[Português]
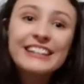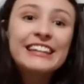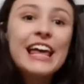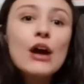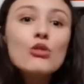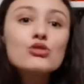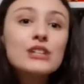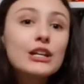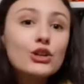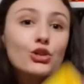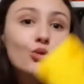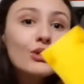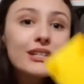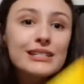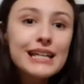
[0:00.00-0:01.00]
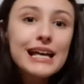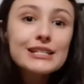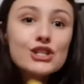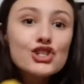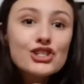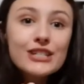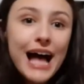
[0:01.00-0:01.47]
Deus, ele nunca esquece
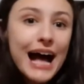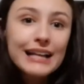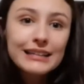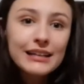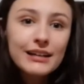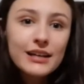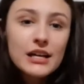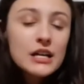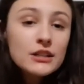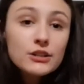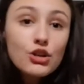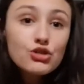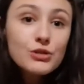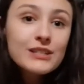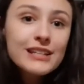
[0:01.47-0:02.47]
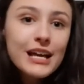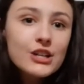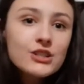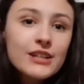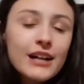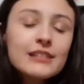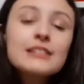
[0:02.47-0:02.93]
de nada. Deus não esquece
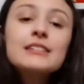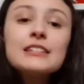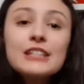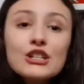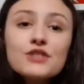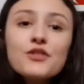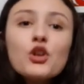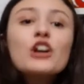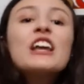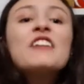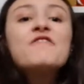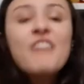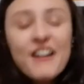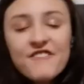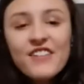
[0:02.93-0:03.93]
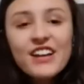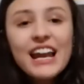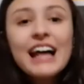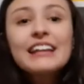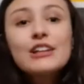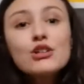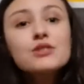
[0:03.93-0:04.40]
de nada. Se Deus falou que ele vai
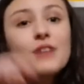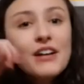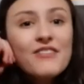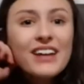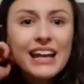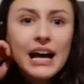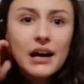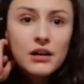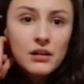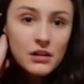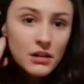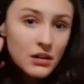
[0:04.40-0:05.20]
falar, Deus vai falar.